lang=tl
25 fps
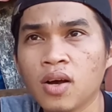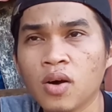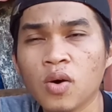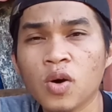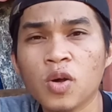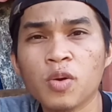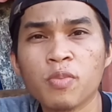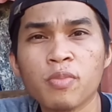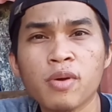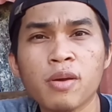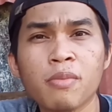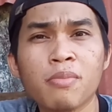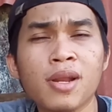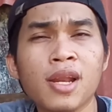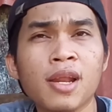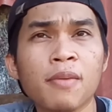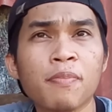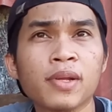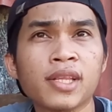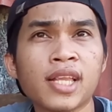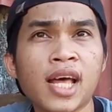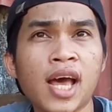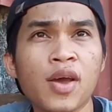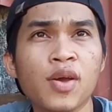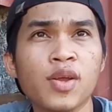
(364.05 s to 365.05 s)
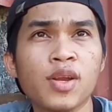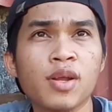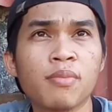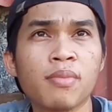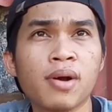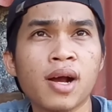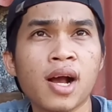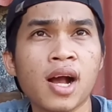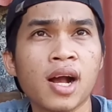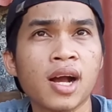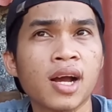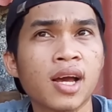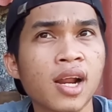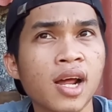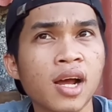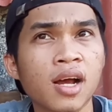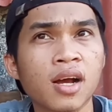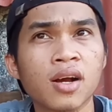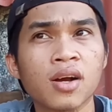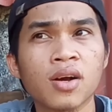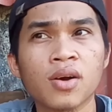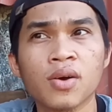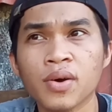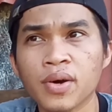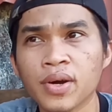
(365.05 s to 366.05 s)
Or bibili pa tayo ng mga crack
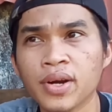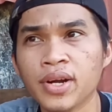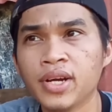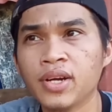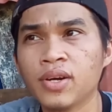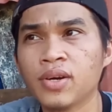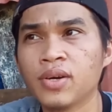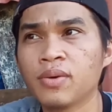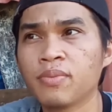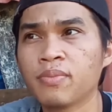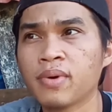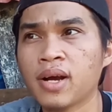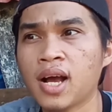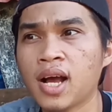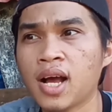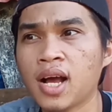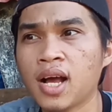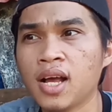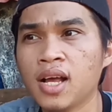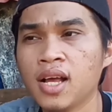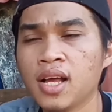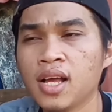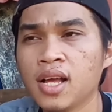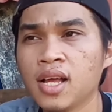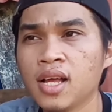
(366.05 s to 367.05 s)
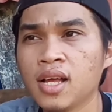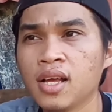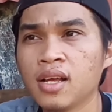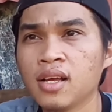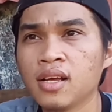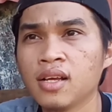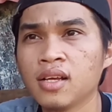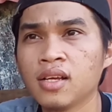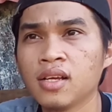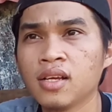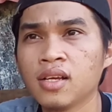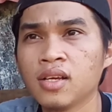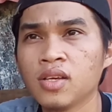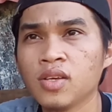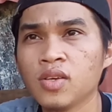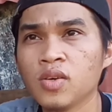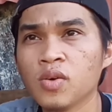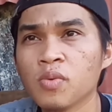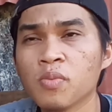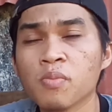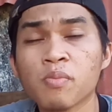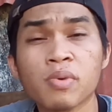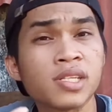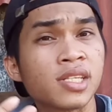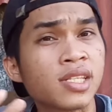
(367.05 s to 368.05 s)
corn or mga
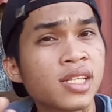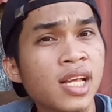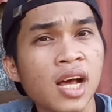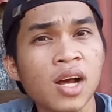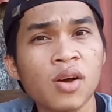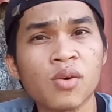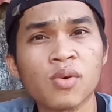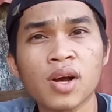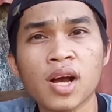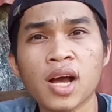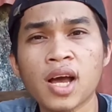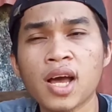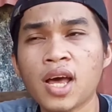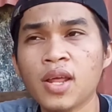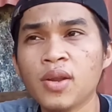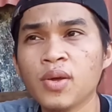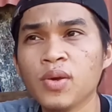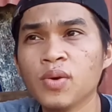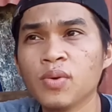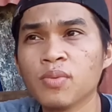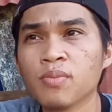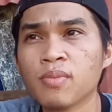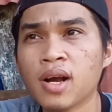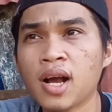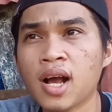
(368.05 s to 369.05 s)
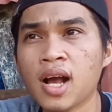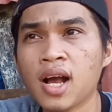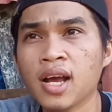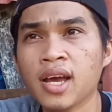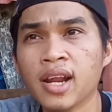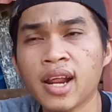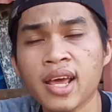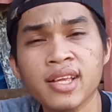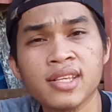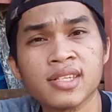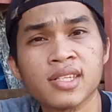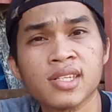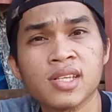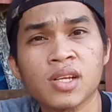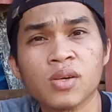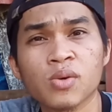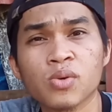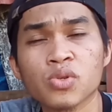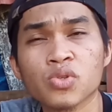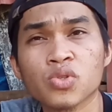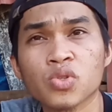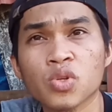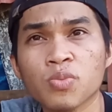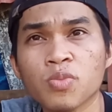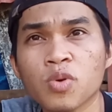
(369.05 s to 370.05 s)
yung basta kung ano yung mga grains na
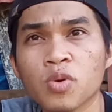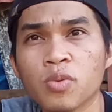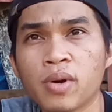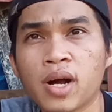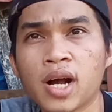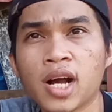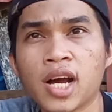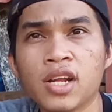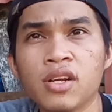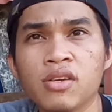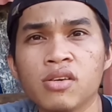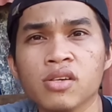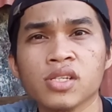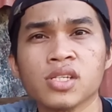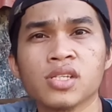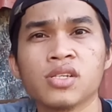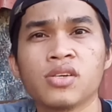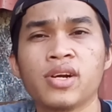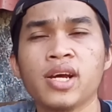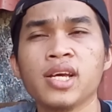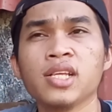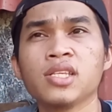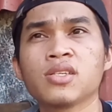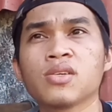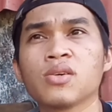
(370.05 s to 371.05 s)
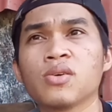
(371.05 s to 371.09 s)
gusto mo, mga kanogs na, right?